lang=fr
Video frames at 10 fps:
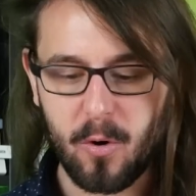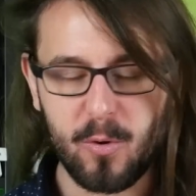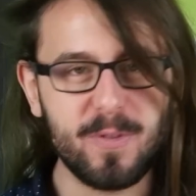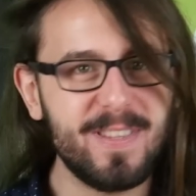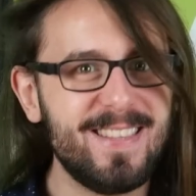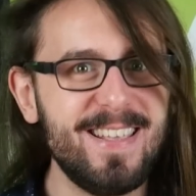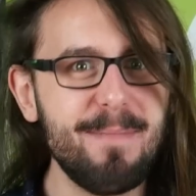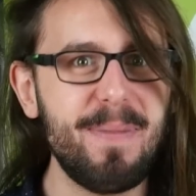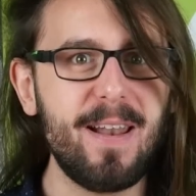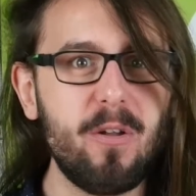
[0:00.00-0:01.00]
en le
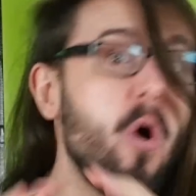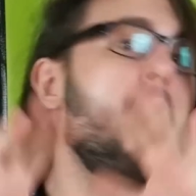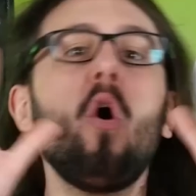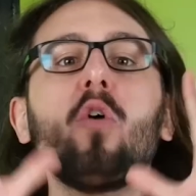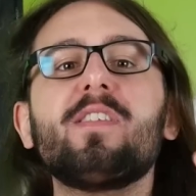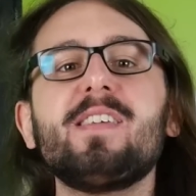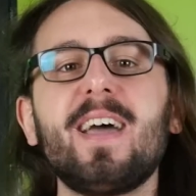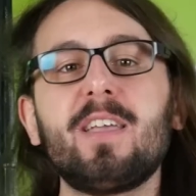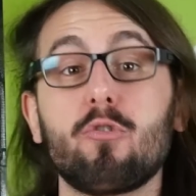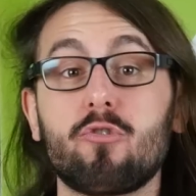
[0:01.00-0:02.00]
déballant en
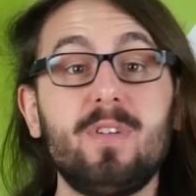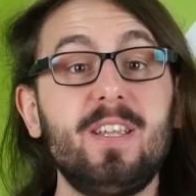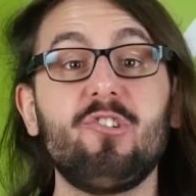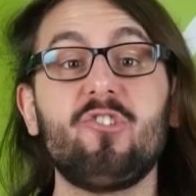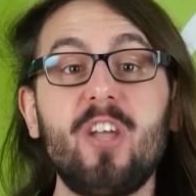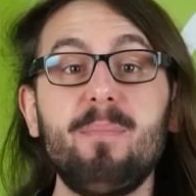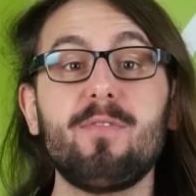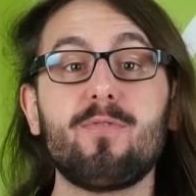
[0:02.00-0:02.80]
direct, je ne l'ai jamais